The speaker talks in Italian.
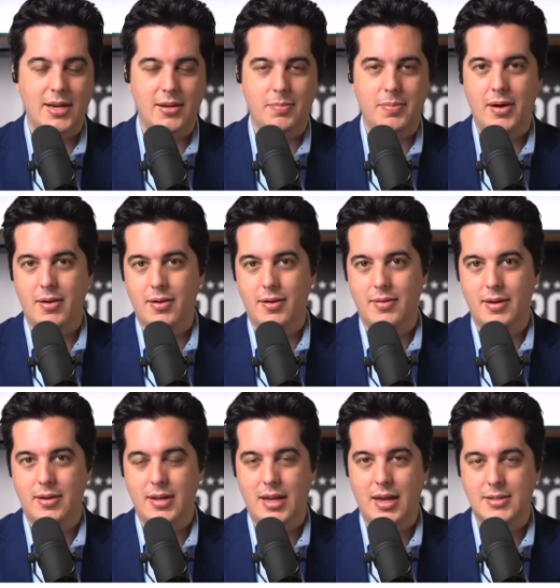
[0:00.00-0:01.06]
Quindi
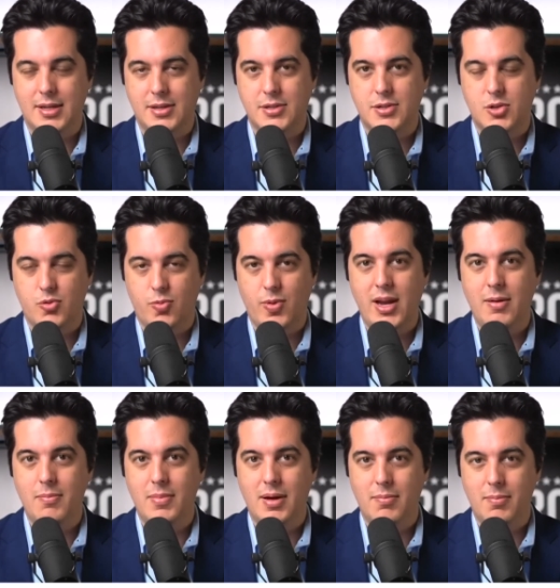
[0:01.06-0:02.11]
Trump non ha una
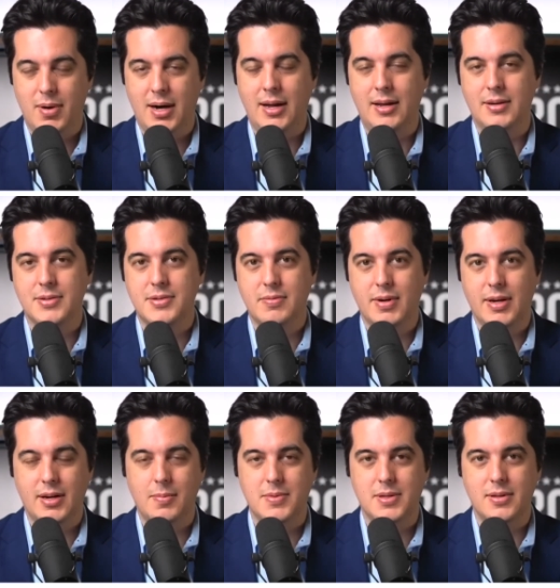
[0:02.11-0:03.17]
sola possibilità di
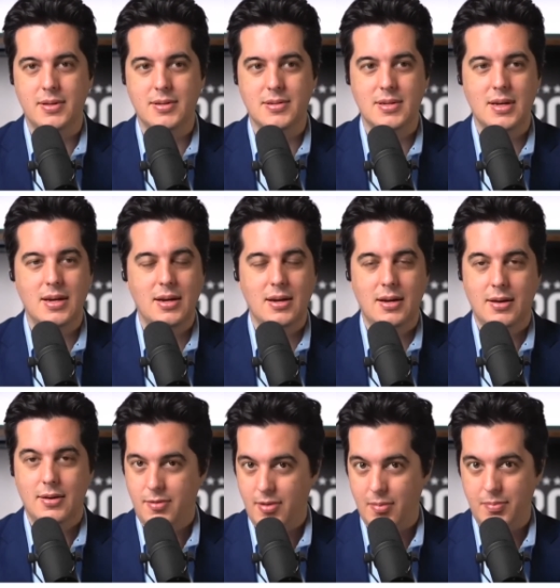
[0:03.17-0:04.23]
ricevere un processo
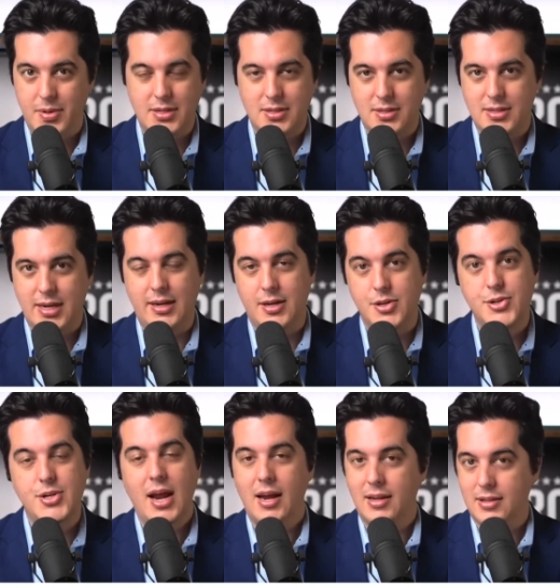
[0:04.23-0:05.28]
equo a
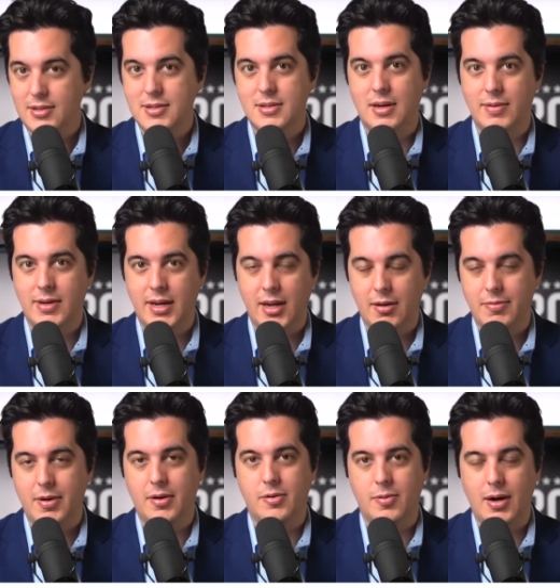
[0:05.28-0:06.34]
Washington.
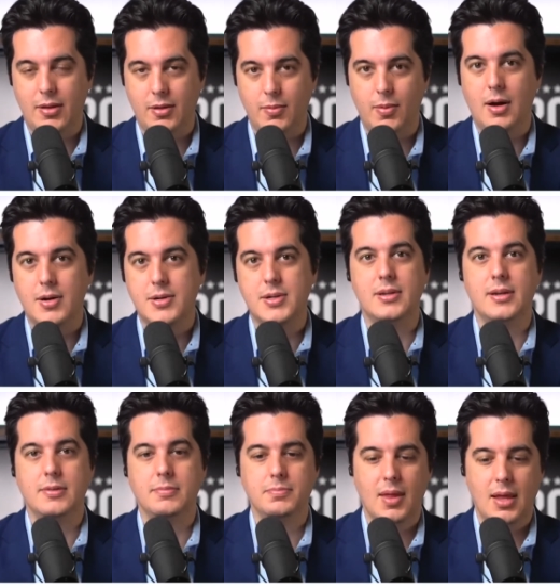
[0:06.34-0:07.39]
Ma i suoi
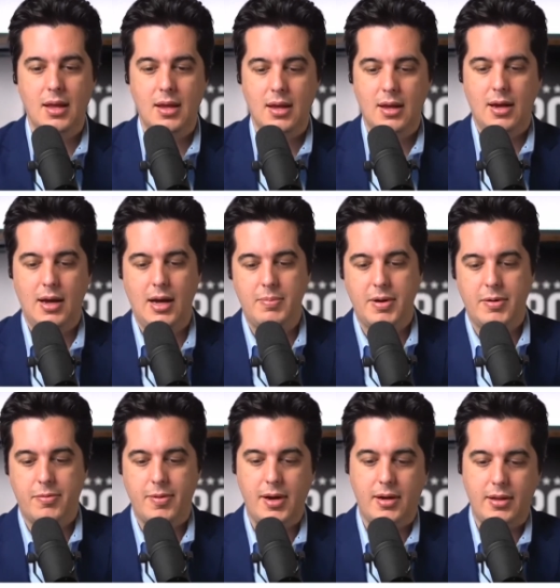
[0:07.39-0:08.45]
elettori gli sono
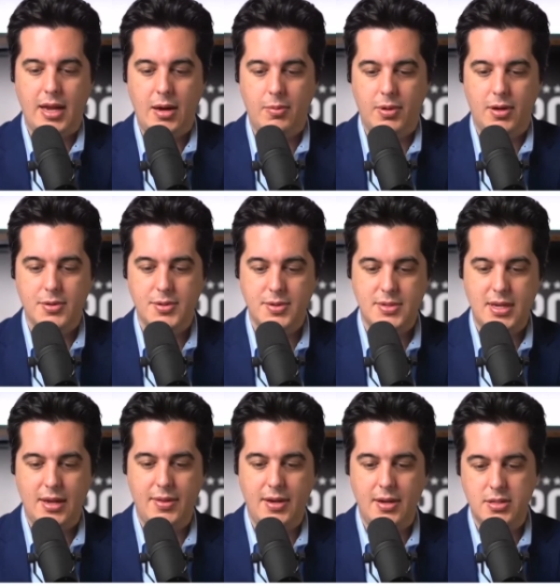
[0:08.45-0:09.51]
rimasti accanto
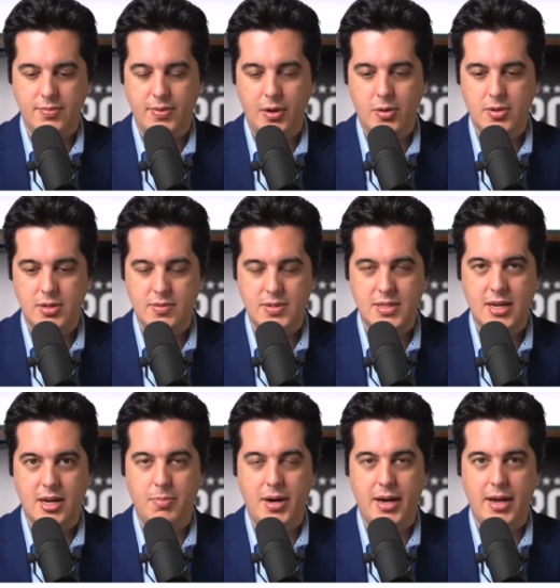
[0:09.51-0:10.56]
nonostante due anni e
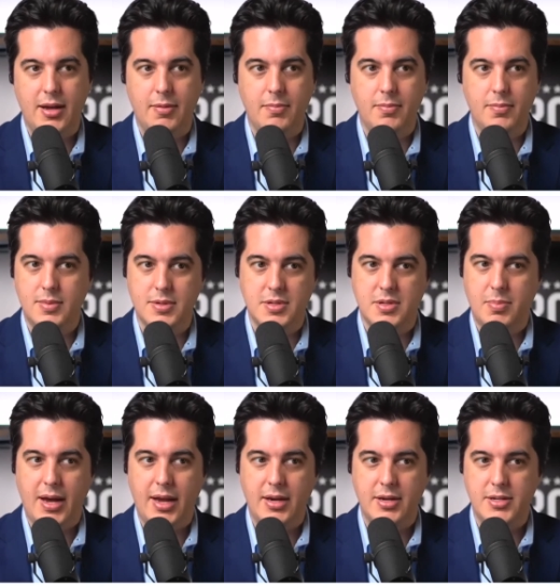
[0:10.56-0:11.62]
mezzo di propaganda sul
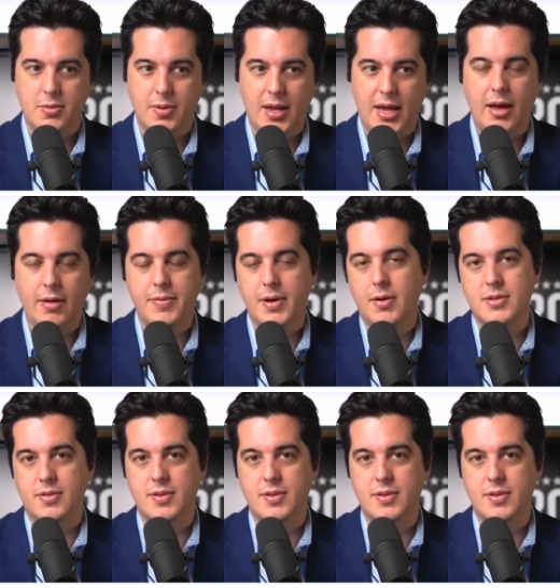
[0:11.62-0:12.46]
6 gennaio